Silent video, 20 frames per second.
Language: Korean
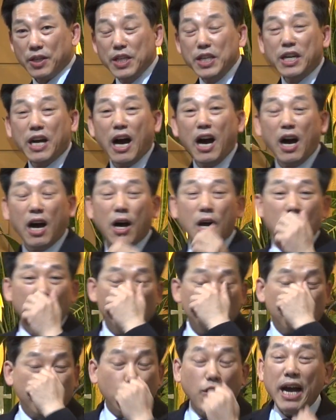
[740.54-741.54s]
그러니까
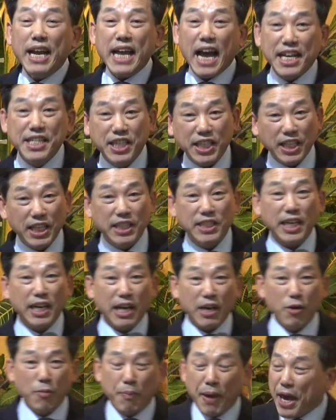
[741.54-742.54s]
주간의 안식일
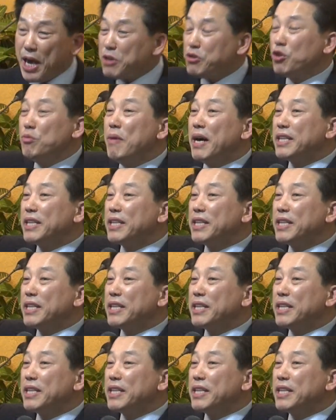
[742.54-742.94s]
있잖아요. 매